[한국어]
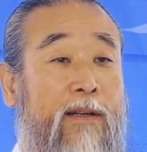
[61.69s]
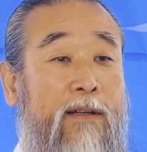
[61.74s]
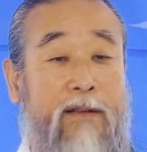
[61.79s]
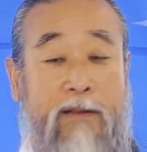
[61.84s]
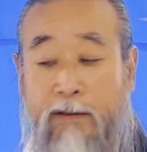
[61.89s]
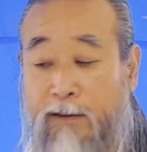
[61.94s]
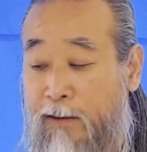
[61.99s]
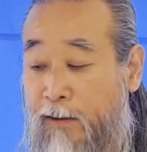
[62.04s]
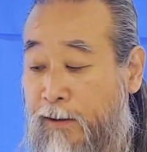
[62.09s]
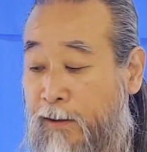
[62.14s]

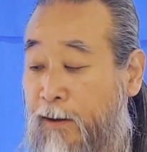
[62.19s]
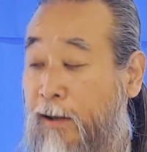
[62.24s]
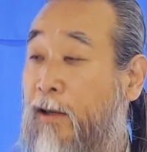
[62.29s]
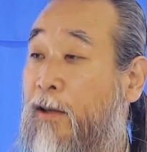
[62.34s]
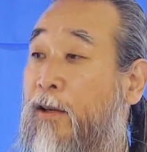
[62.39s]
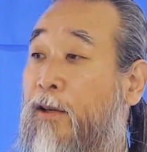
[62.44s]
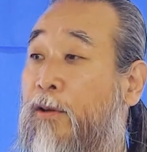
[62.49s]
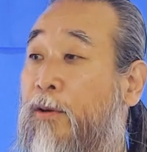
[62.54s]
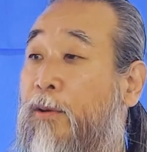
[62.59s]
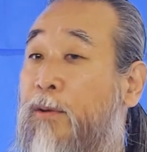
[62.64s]
어, 그래서
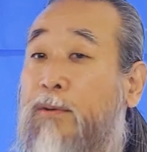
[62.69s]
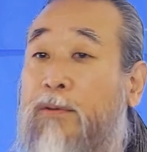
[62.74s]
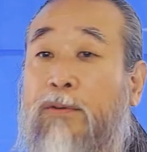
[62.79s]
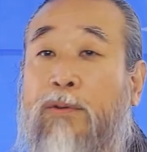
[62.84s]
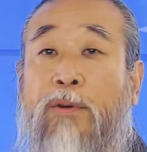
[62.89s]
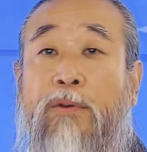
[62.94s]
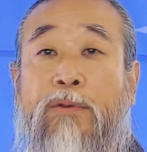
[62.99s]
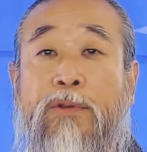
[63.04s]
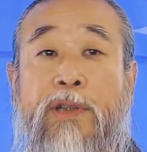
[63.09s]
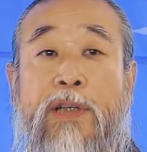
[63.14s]
요런,
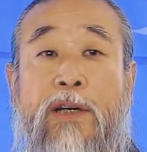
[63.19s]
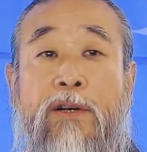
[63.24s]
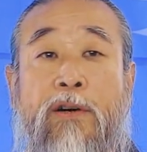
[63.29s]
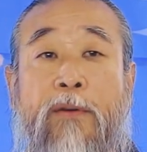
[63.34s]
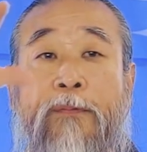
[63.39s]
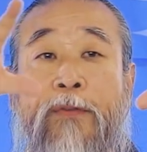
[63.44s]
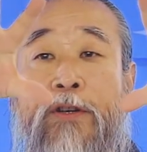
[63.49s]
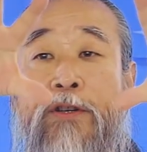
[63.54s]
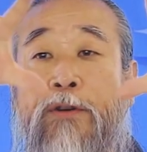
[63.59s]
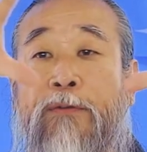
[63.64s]
요런 이제
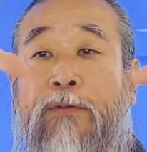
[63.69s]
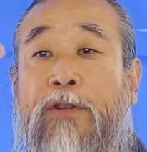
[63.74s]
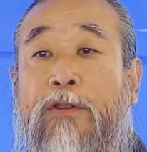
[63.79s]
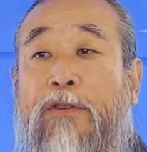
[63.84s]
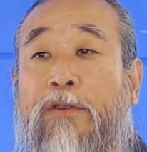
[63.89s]
커피숍을